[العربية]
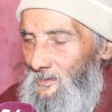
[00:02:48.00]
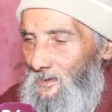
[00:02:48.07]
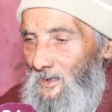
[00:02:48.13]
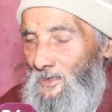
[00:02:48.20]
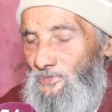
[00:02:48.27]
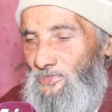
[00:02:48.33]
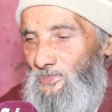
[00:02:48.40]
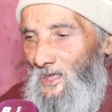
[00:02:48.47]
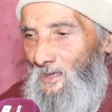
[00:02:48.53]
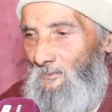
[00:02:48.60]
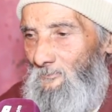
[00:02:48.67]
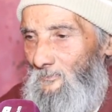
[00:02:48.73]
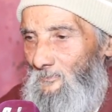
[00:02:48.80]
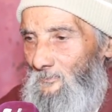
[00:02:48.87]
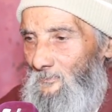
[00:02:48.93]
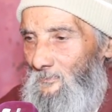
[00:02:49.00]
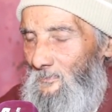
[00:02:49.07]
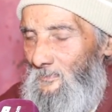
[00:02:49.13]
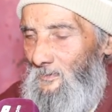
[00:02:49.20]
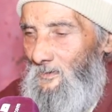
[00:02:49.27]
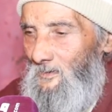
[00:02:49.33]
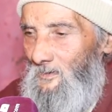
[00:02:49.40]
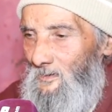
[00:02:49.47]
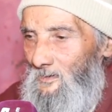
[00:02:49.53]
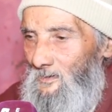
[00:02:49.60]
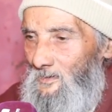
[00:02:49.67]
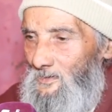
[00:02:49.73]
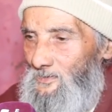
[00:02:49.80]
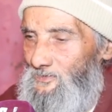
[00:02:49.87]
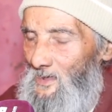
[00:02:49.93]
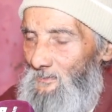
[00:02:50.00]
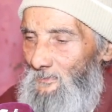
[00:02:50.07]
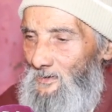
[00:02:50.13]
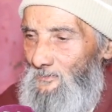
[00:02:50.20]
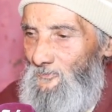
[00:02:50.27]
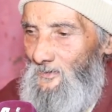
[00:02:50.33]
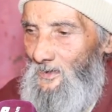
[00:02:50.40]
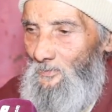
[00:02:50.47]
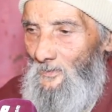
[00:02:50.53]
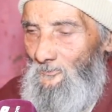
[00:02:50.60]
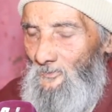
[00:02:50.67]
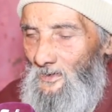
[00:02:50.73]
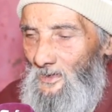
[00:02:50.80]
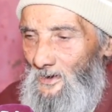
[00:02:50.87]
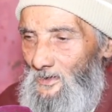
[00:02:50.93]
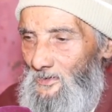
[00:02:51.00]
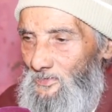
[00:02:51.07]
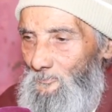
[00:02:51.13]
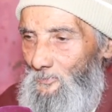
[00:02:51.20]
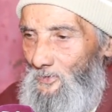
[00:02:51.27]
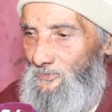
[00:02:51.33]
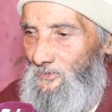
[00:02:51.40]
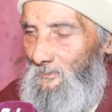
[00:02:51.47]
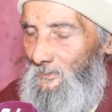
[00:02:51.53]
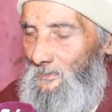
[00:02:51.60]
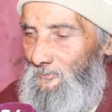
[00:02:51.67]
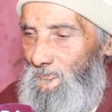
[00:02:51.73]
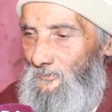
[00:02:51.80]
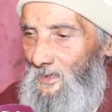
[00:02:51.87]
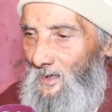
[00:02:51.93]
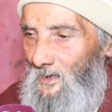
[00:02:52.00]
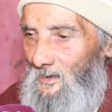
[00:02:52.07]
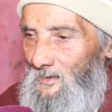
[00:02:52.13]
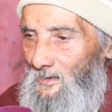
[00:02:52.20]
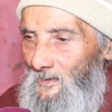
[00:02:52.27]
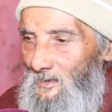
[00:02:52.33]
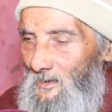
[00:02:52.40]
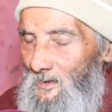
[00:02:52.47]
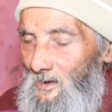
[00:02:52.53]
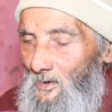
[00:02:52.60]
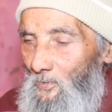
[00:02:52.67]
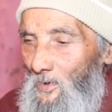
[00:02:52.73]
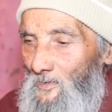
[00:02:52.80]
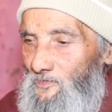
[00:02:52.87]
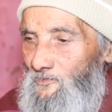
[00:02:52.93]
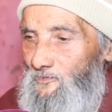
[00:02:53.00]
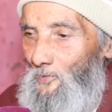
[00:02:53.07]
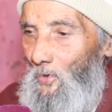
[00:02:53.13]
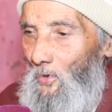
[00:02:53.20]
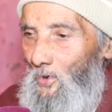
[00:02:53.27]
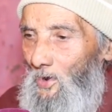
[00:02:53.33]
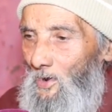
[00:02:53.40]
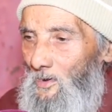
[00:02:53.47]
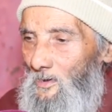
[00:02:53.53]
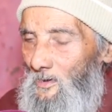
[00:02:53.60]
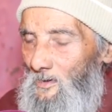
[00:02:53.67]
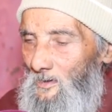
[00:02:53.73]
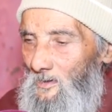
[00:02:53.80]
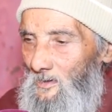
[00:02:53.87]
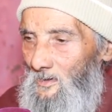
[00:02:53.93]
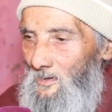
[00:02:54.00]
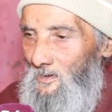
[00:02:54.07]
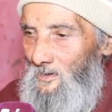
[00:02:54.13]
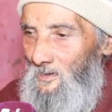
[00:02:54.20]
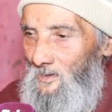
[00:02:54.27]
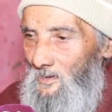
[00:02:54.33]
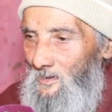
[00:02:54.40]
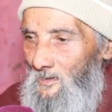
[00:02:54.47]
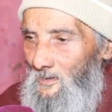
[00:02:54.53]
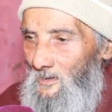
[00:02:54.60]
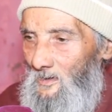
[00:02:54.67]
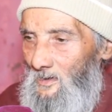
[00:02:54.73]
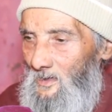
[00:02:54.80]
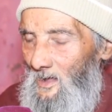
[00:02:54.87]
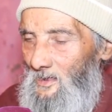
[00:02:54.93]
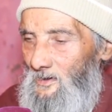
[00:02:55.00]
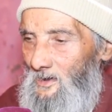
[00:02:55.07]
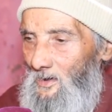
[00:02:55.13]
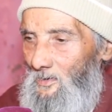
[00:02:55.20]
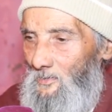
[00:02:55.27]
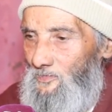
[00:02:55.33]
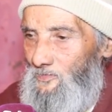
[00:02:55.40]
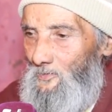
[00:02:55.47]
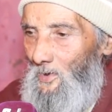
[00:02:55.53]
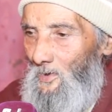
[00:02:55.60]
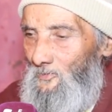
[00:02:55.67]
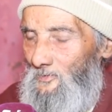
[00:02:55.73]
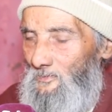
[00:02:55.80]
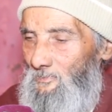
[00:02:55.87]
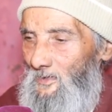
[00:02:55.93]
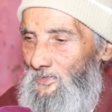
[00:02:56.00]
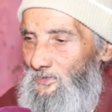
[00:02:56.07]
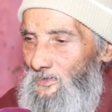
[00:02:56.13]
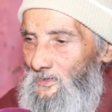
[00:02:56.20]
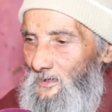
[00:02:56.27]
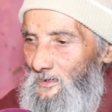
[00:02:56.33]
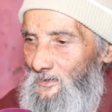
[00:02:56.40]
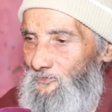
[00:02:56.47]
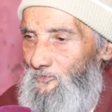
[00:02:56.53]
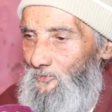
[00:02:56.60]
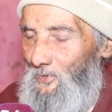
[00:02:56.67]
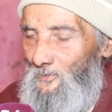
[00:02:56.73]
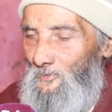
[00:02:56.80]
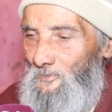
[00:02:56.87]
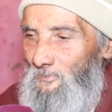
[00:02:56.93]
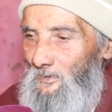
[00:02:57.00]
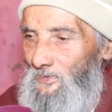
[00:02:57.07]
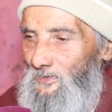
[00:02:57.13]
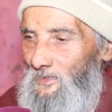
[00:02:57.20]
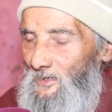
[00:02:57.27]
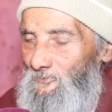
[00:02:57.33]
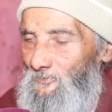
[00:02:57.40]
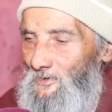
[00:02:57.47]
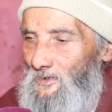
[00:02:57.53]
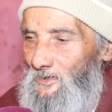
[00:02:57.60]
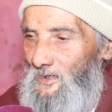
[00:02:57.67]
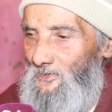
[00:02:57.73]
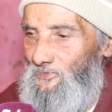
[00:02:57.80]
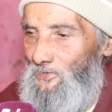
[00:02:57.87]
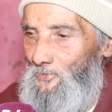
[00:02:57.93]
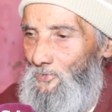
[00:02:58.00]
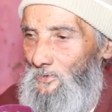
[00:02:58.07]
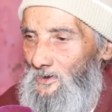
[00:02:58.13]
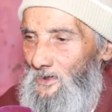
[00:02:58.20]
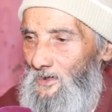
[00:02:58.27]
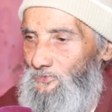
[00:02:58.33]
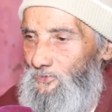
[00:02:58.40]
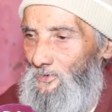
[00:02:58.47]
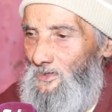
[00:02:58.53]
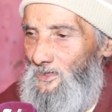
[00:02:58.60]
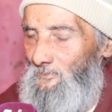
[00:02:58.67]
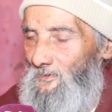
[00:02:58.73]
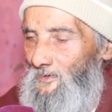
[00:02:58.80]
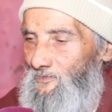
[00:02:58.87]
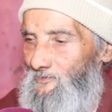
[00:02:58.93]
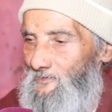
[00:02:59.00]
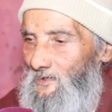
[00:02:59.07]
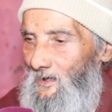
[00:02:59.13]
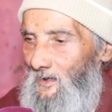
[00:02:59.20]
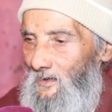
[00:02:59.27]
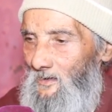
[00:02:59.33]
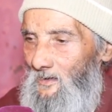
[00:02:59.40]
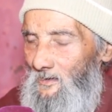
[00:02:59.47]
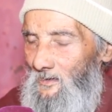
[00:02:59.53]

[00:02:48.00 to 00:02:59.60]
خدام جامع الفنا هو فين كنخدمو جامع الفنا هو السوق كانه سوق في الباديه السوق في الباديه في القياطن كل قيطون كيبيع السلعه